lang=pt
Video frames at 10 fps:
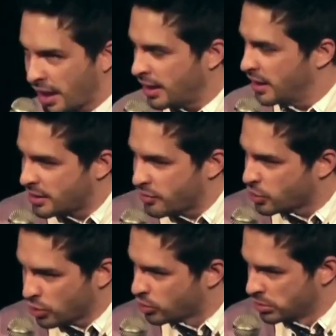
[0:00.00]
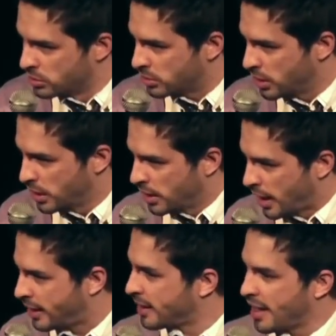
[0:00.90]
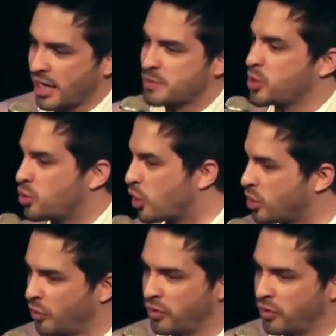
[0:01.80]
É ele que inventou tudo. Aqui é tem aquelas pessoas que só